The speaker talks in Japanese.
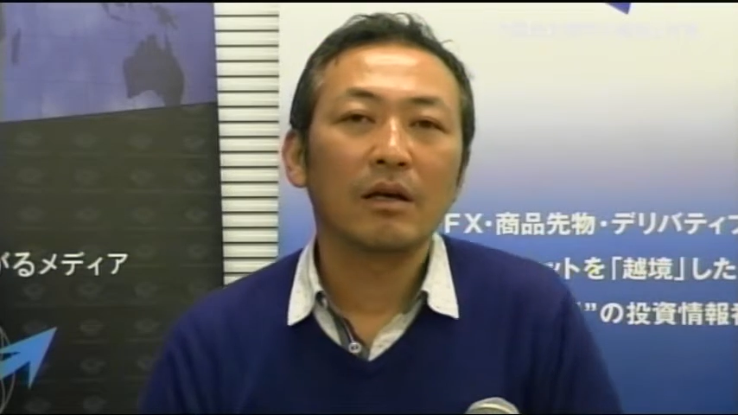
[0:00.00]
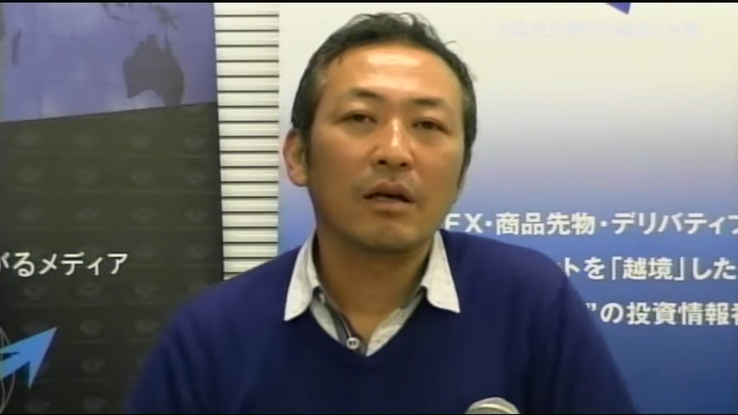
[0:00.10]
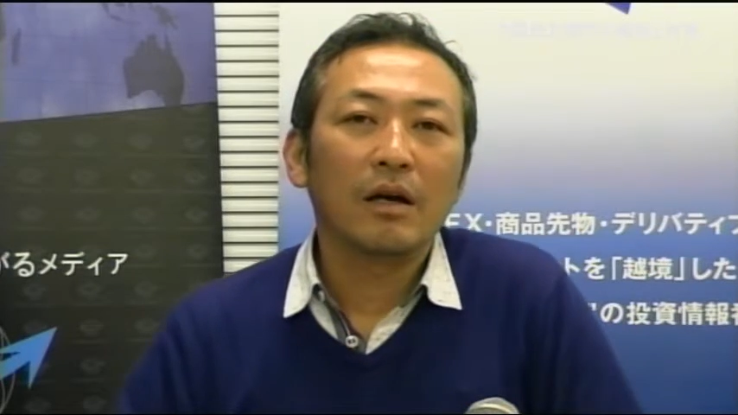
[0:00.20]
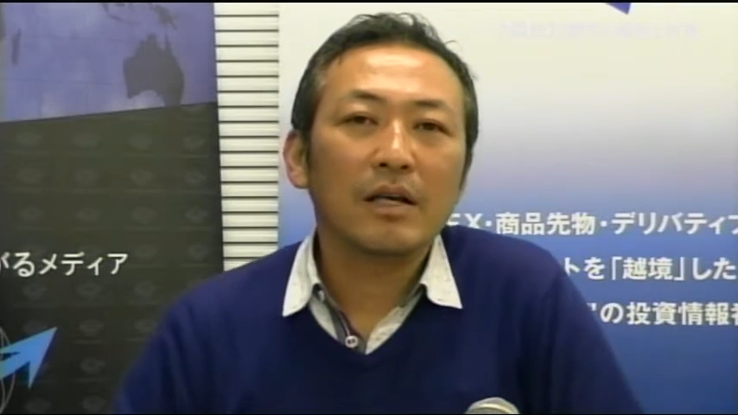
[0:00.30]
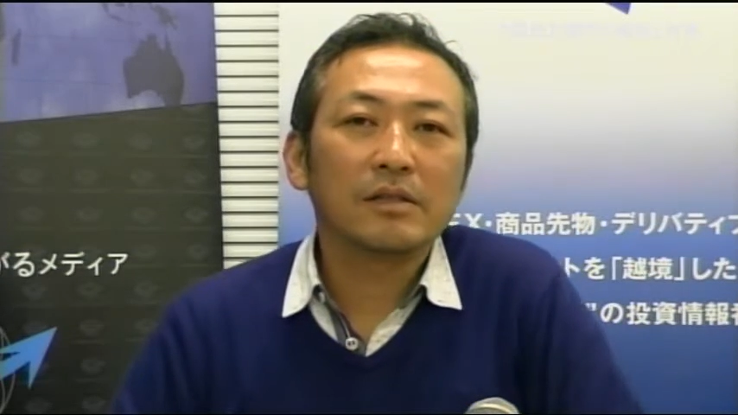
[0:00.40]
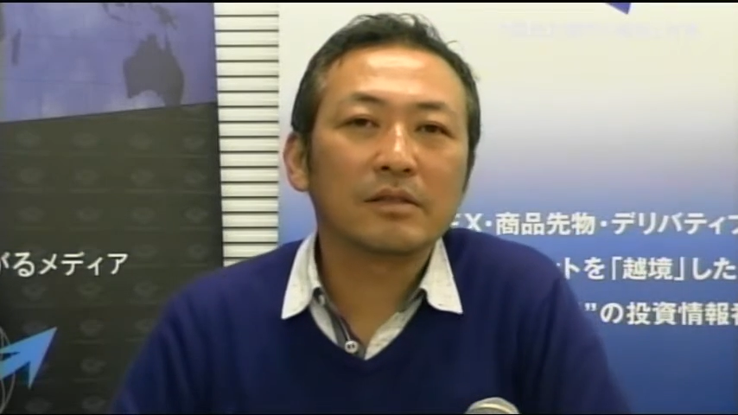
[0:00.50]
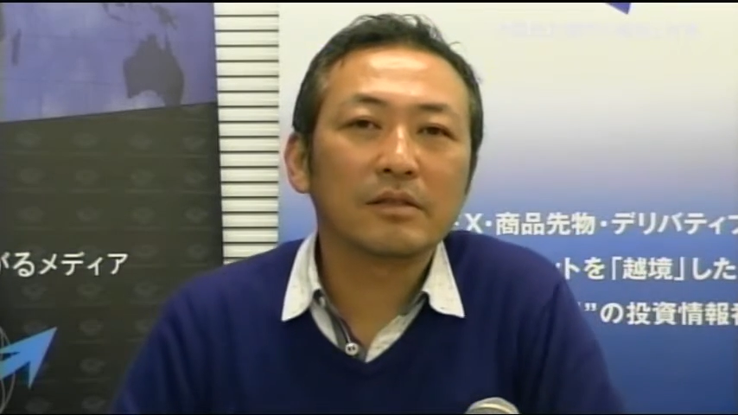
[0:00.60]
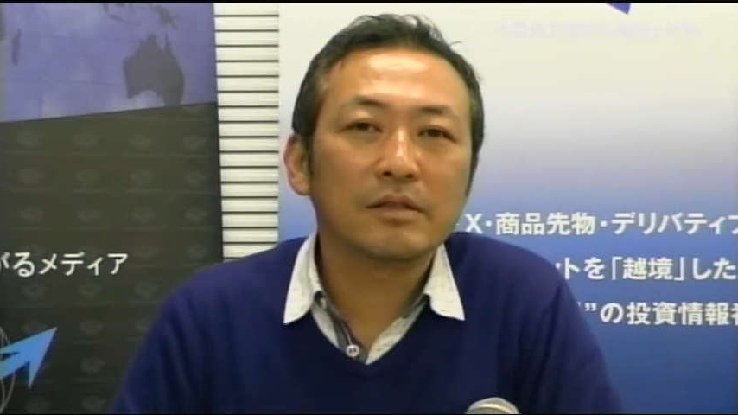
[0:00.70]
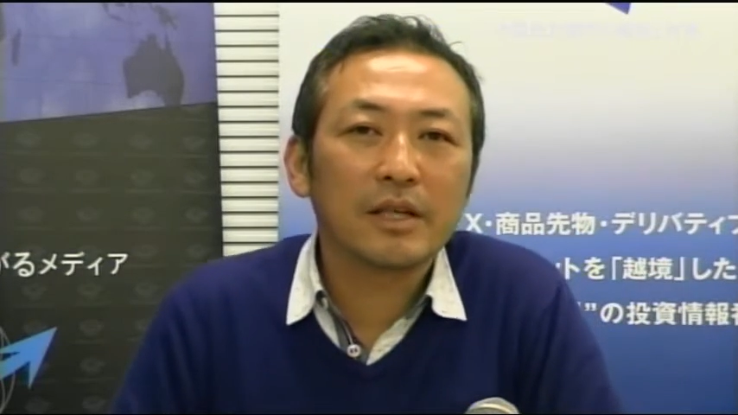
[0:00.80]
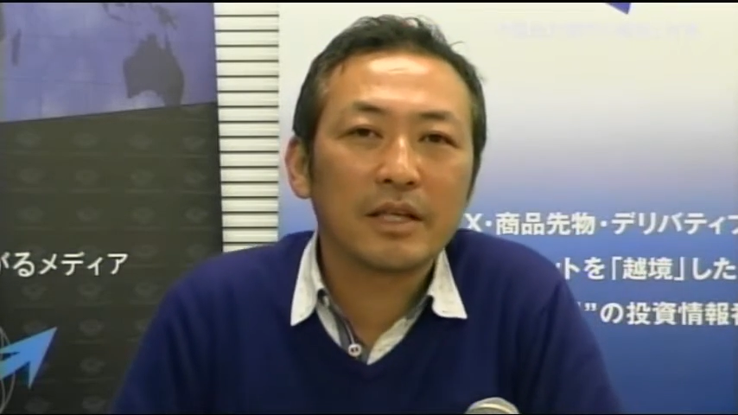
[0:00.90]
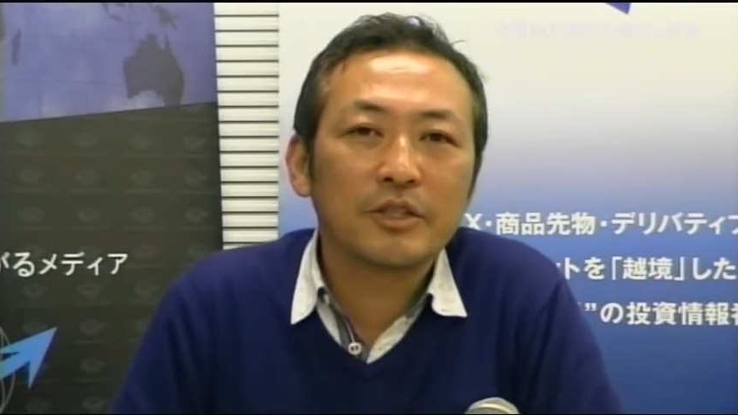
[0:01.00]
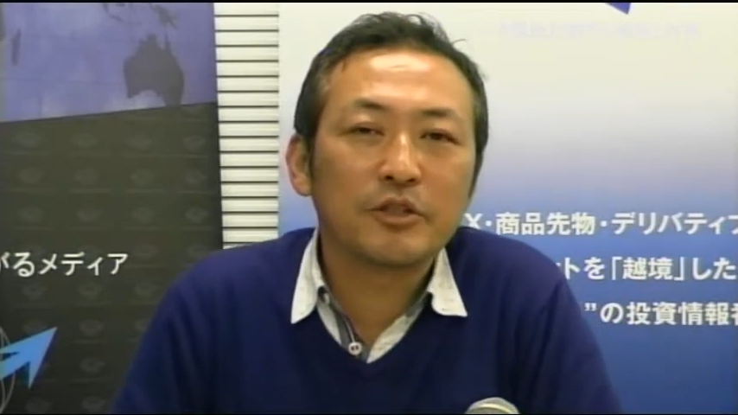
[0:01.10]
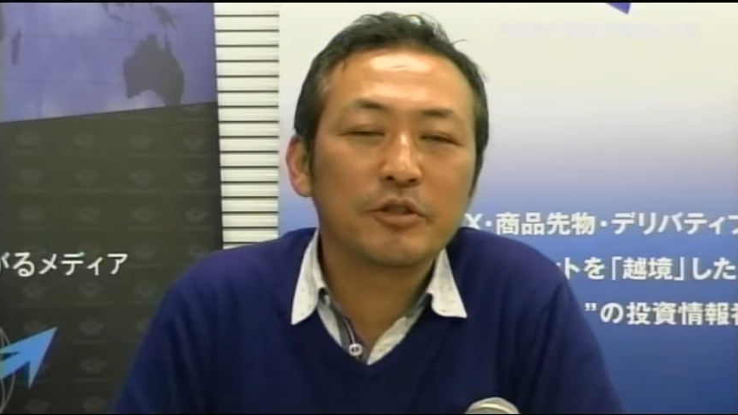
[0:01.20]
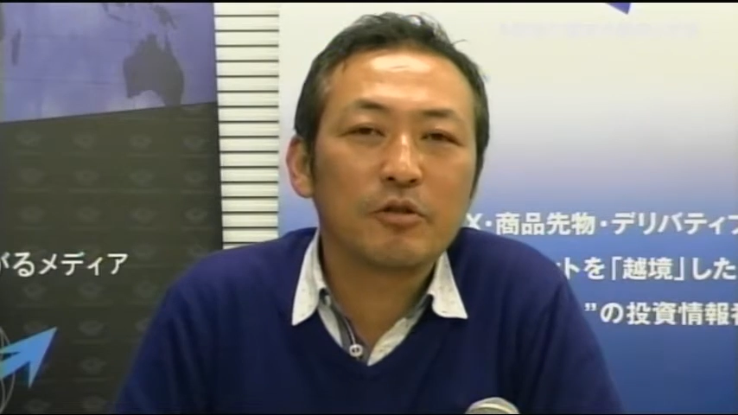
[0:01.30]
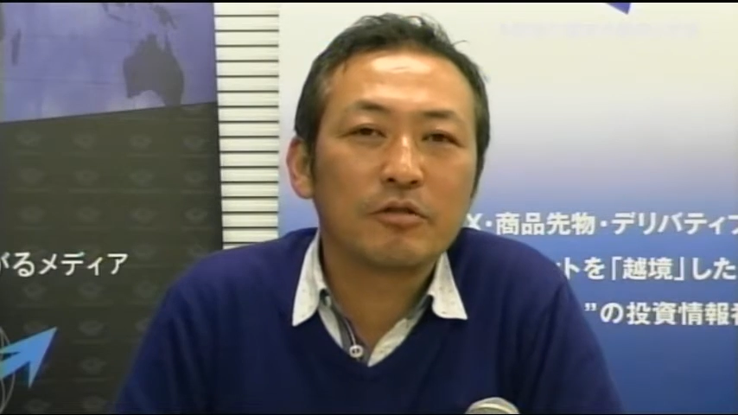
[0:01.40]
はい、続いて
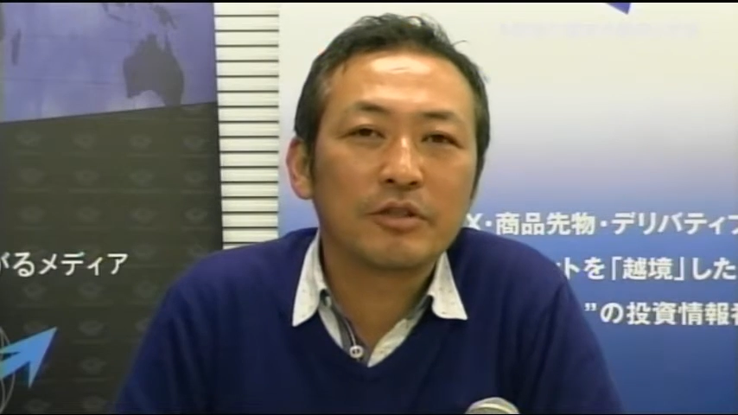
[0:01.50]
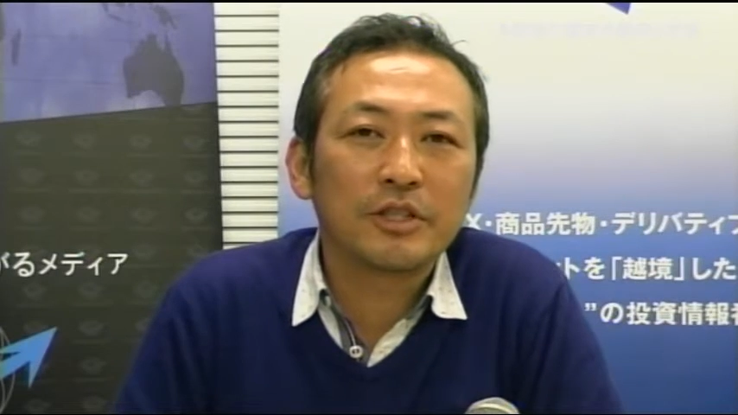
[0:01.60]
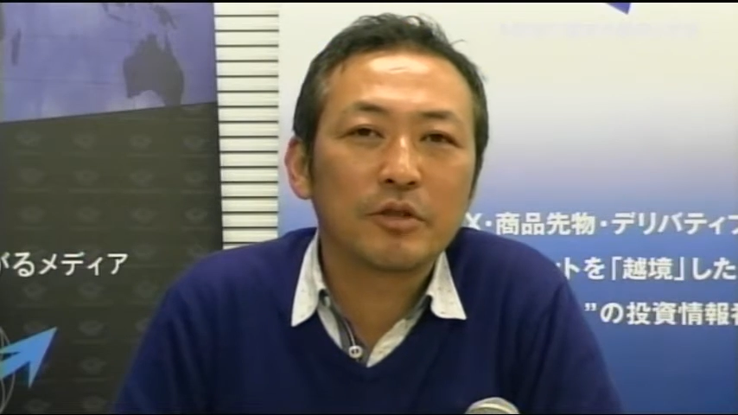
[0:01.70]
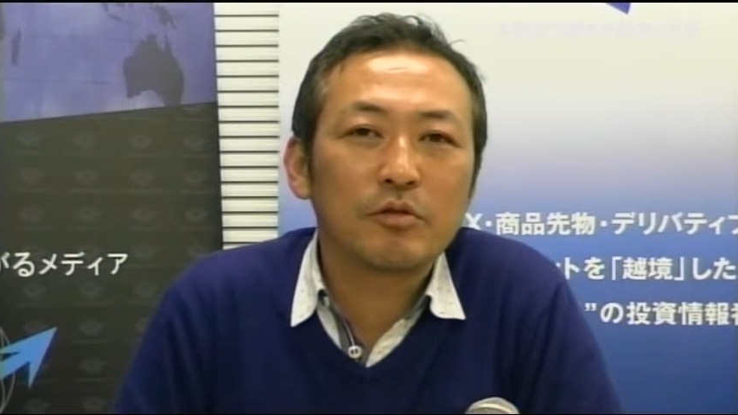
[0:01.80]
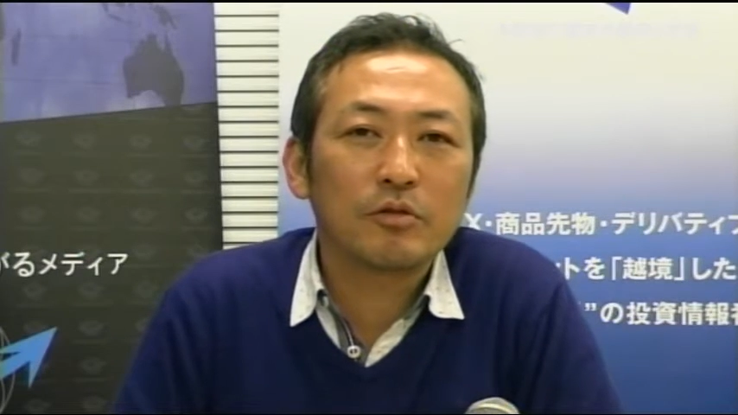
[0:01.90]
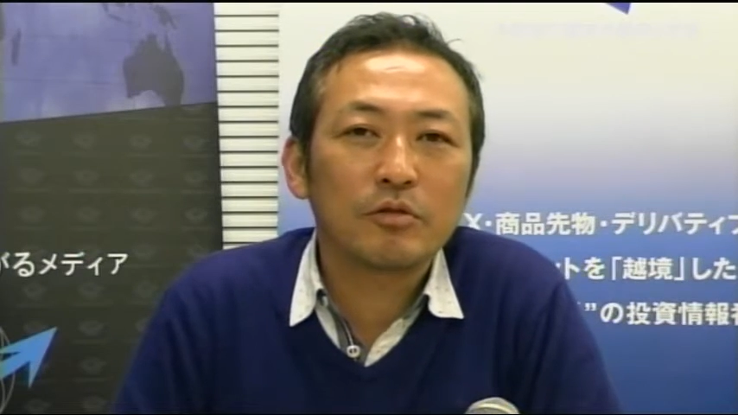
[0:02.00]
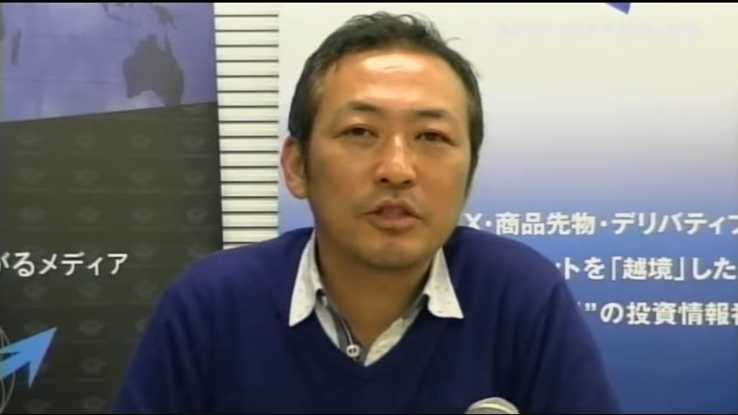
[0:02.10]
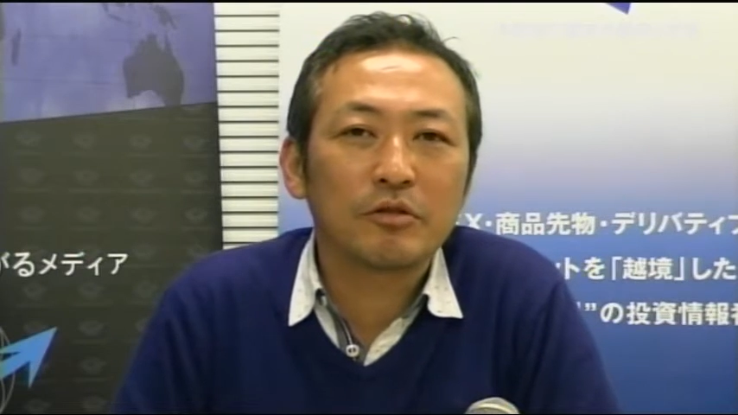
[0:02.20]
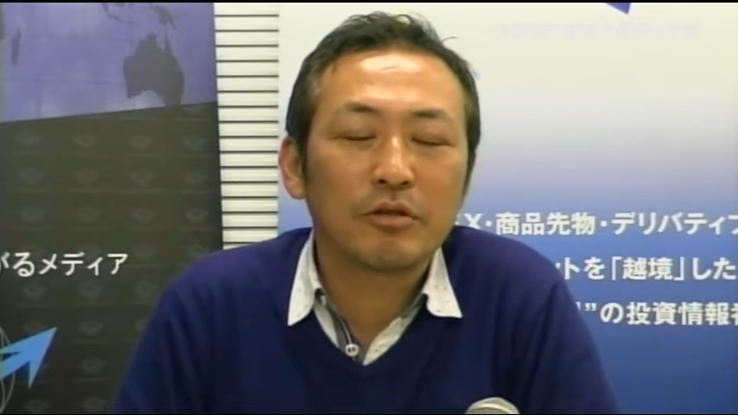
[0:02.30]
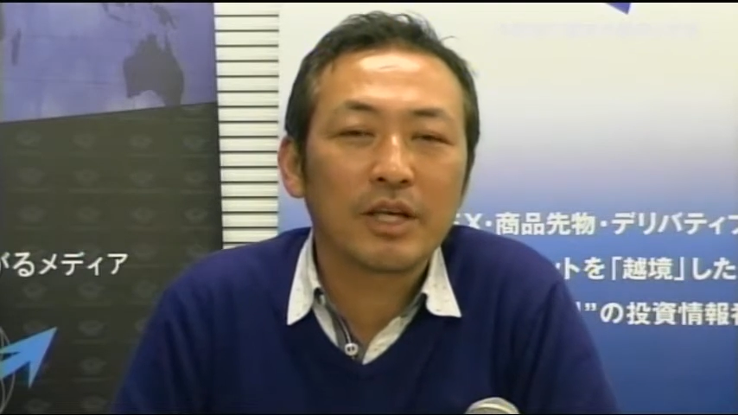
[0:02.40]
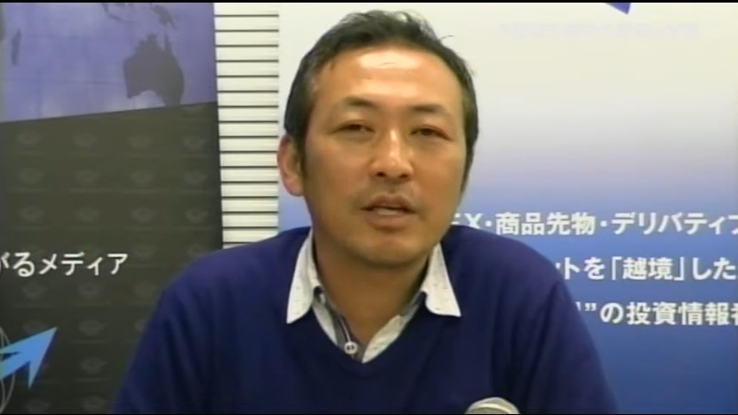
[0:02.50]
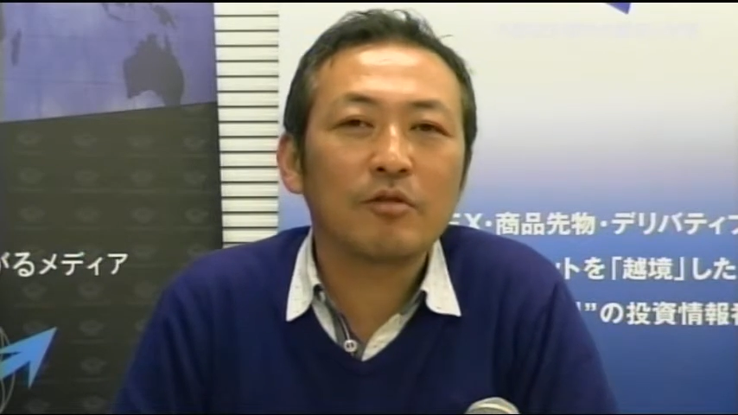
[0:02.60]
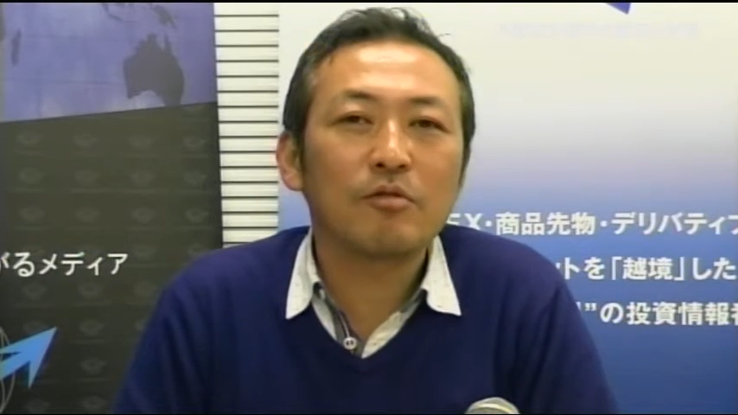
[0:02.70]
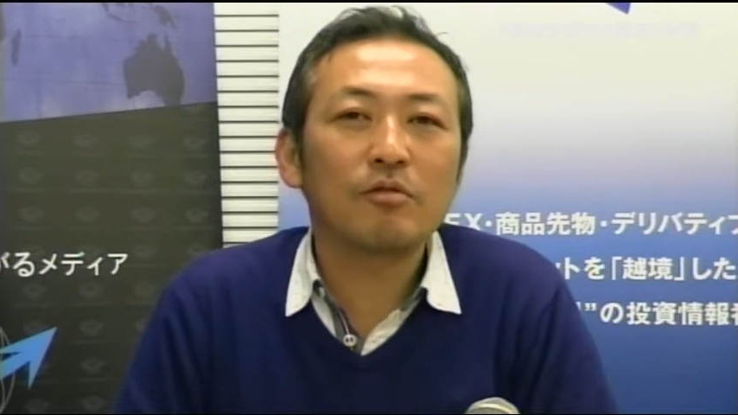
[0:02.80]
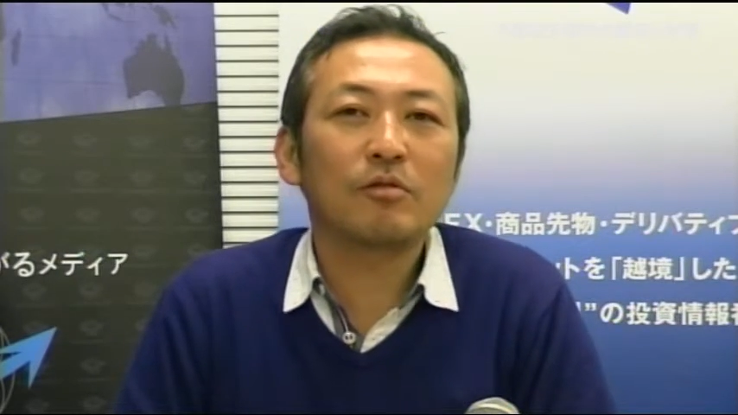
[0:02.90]
中国地方都市の傾
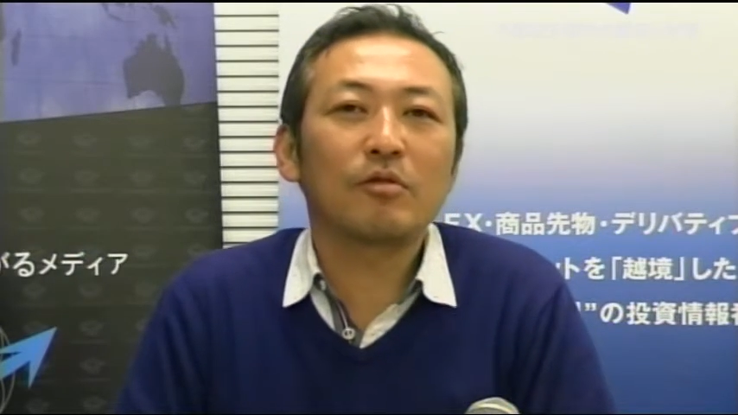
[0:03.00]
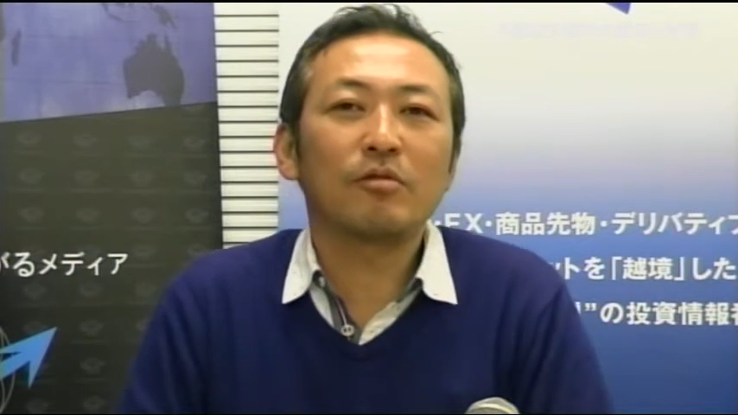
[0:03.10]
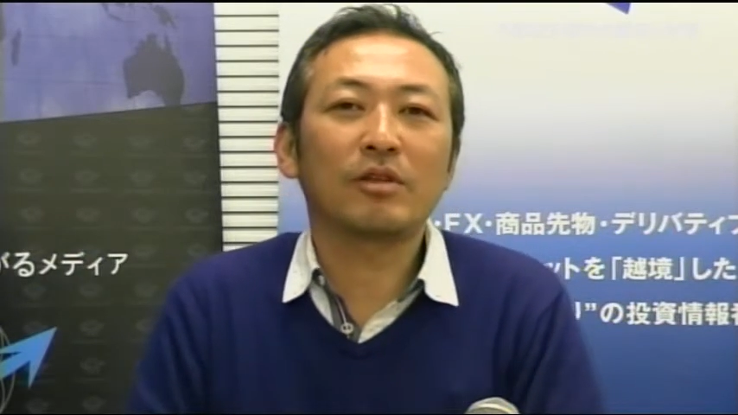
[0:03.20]
向と